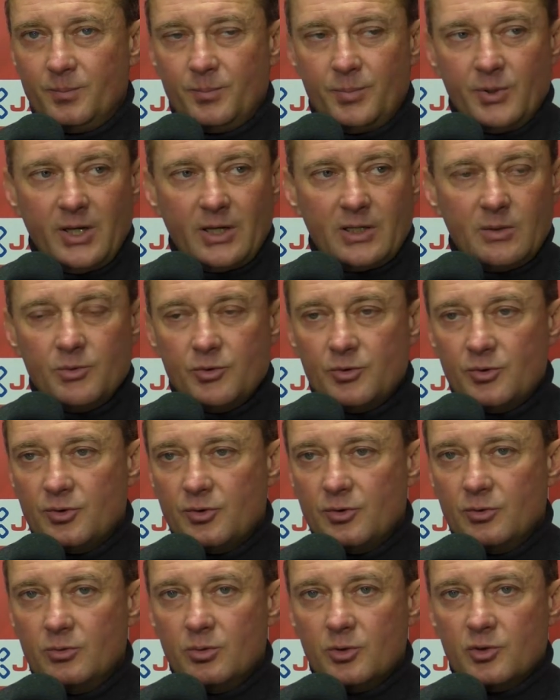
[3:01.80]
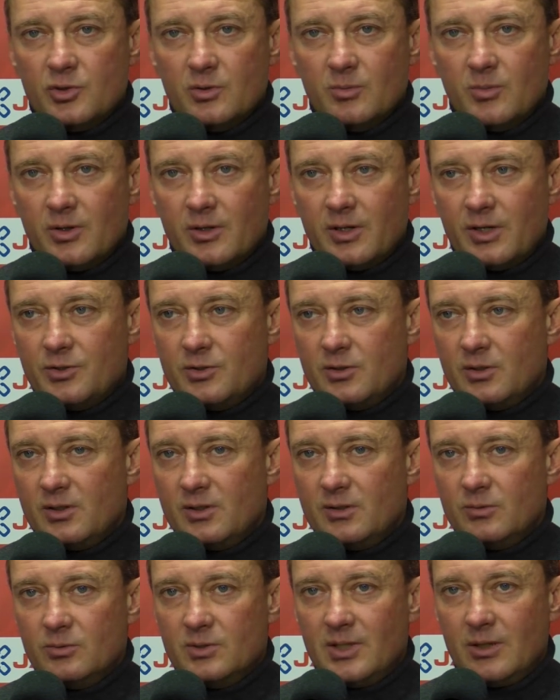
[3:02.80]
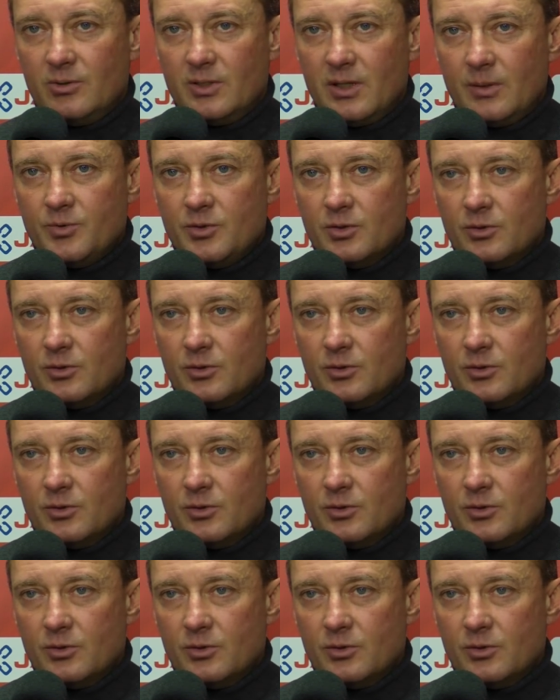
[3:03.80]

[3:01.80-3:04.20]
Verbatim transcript: po jakimś dłuższym okresie udało nam